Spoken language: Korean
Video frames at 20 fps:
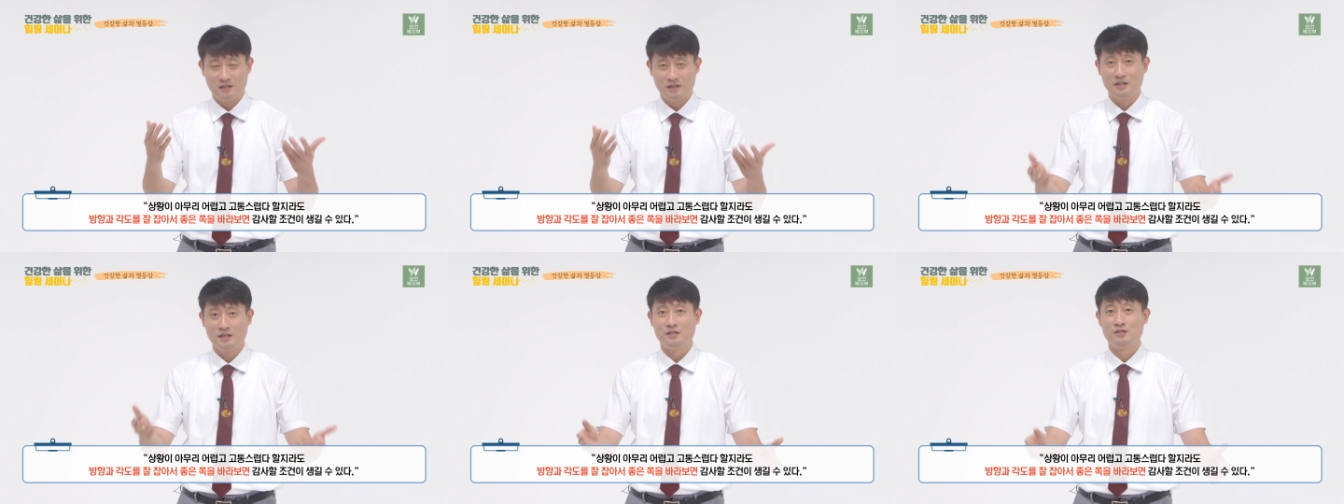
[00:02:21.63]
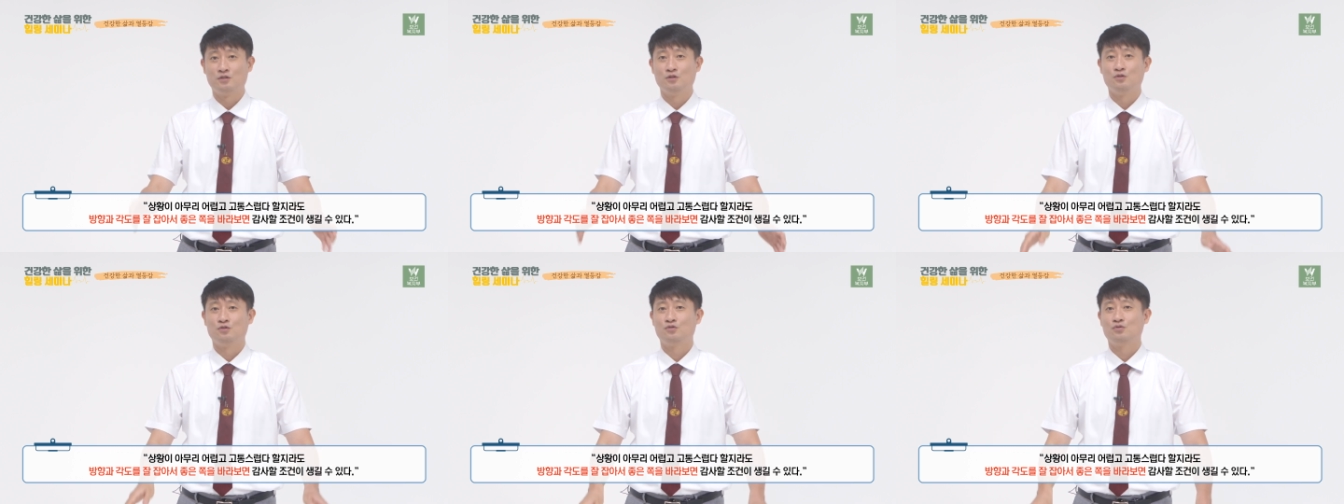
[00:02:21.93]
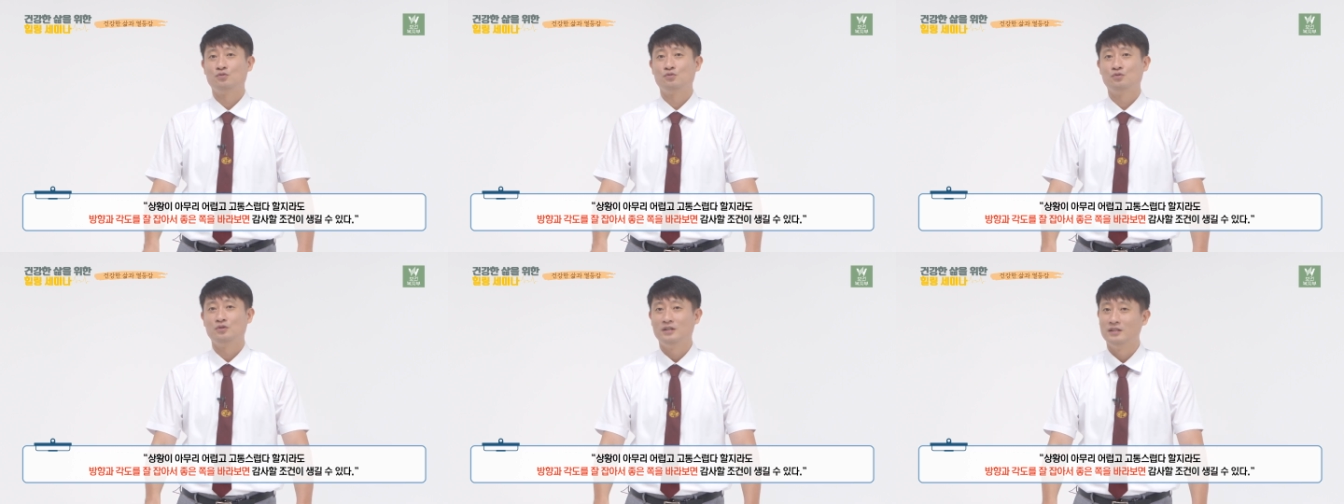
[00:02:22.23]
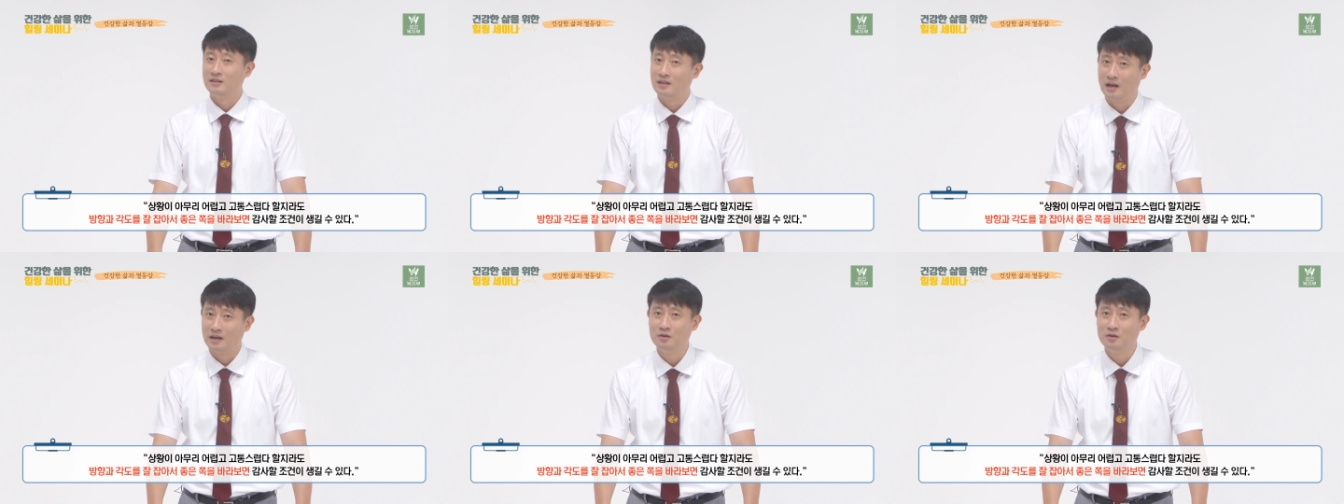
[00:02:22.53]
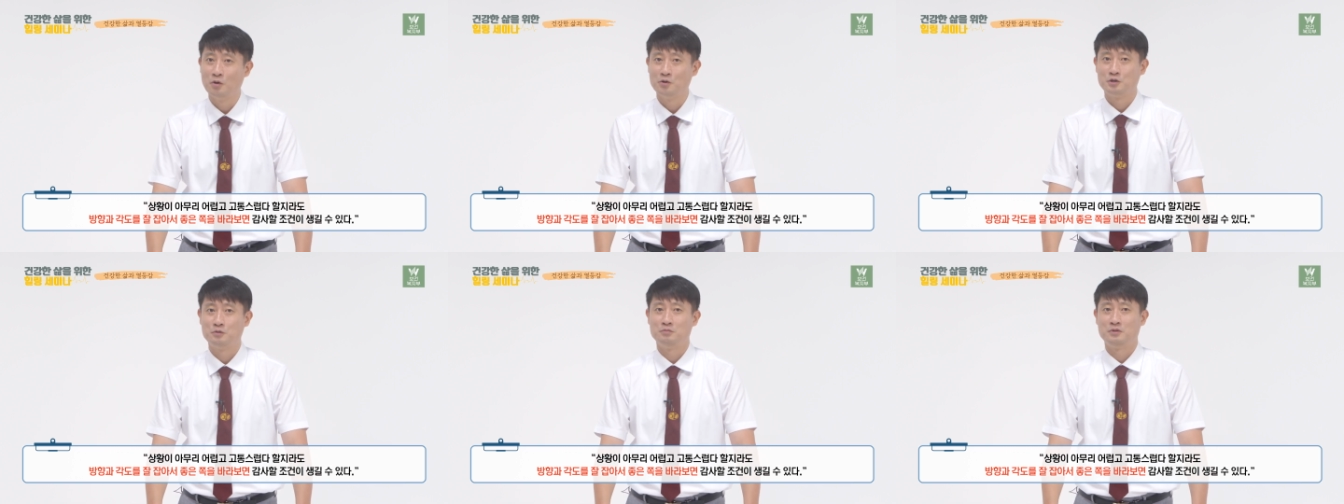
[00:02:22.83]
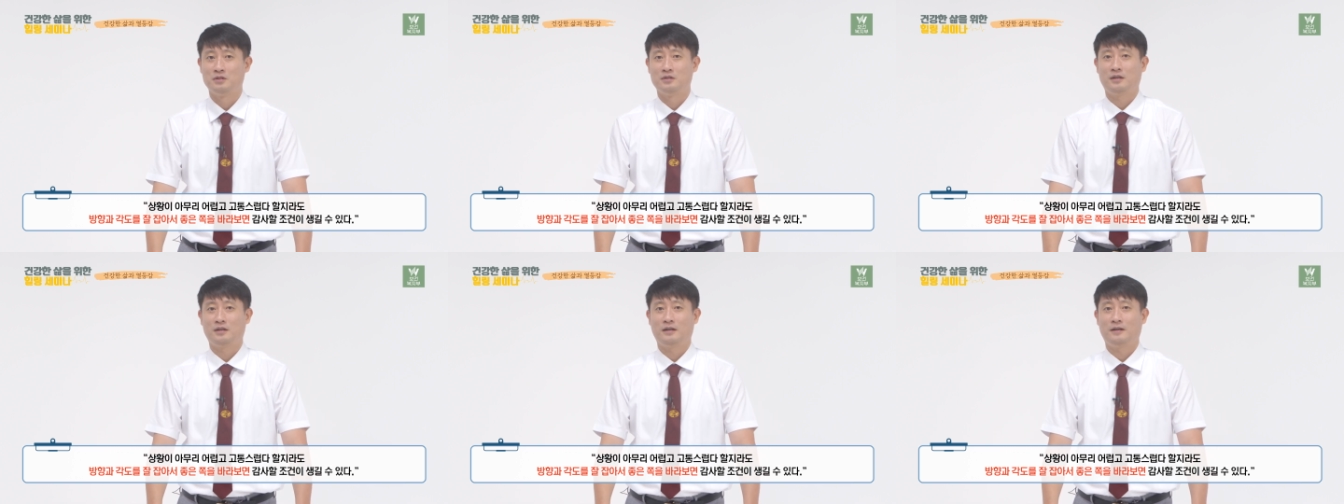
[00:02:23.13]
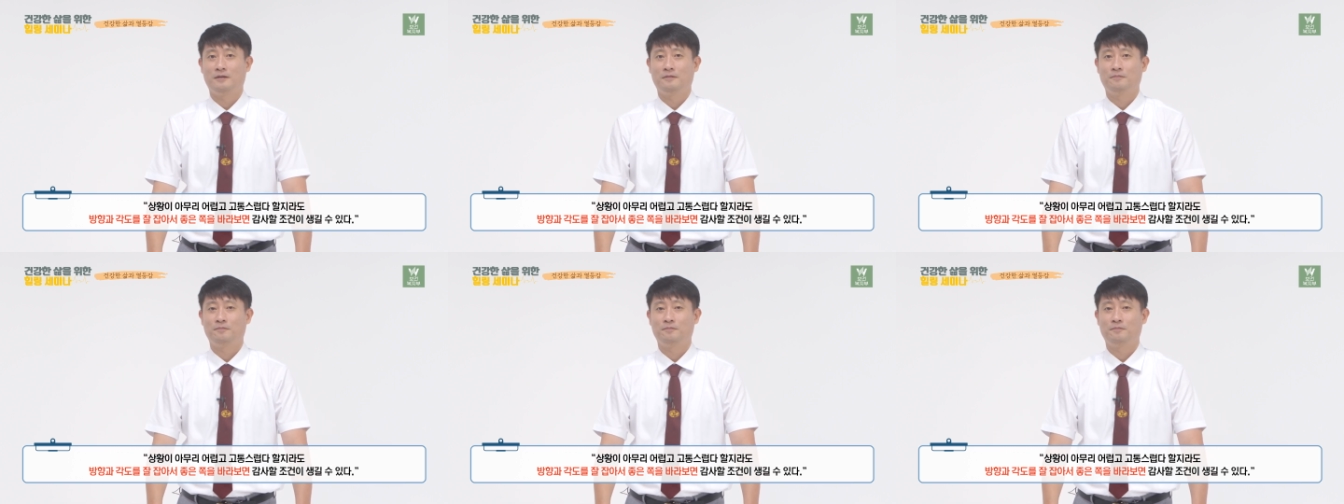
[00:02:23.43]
있을 수 있다는 것입니다.